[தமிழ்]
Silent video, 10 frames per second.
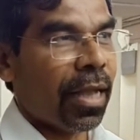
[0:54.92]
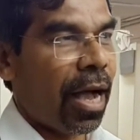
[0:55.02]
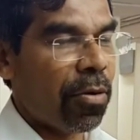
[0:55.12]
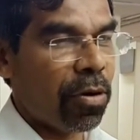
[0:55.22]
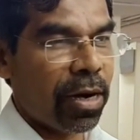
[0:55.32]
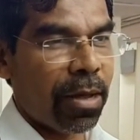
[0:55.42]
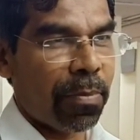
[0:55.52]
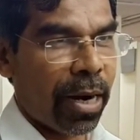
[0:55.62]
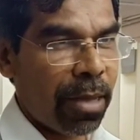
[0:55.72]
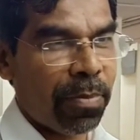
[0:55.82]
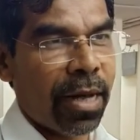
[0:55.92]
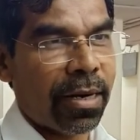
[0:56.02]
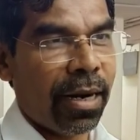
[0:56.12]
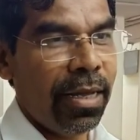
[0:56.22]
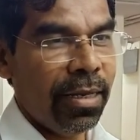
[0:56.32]
அவருடைய
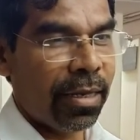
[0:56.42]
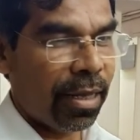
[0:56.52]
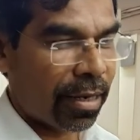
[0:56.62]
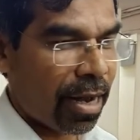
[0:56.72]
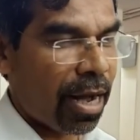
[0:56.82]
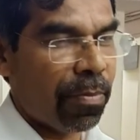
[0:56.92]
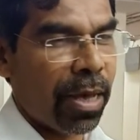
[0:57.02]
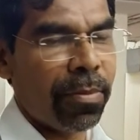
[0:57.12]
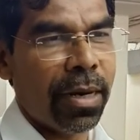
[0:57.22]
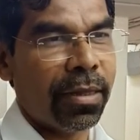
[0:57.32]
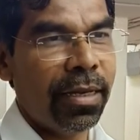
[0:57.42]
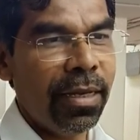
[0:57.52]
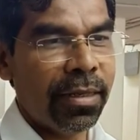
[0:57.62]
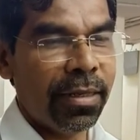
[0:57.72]
படைப்பாற்றலை இதற்காக பயன்படுத்தி